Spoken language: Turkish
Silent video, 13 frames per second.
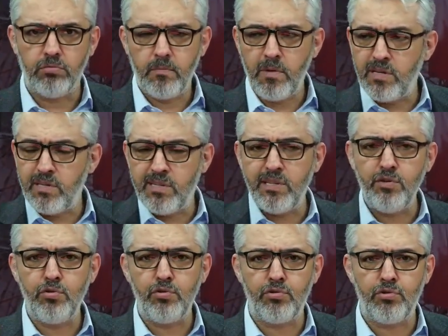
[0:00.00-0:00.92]
meclisin
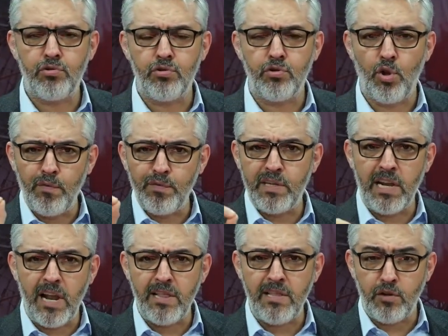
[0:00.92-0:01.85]
kürsüsünde
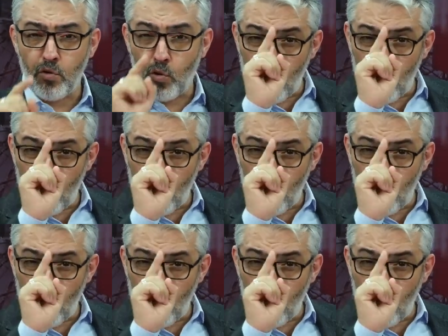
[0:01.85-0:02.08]
öfkelendim.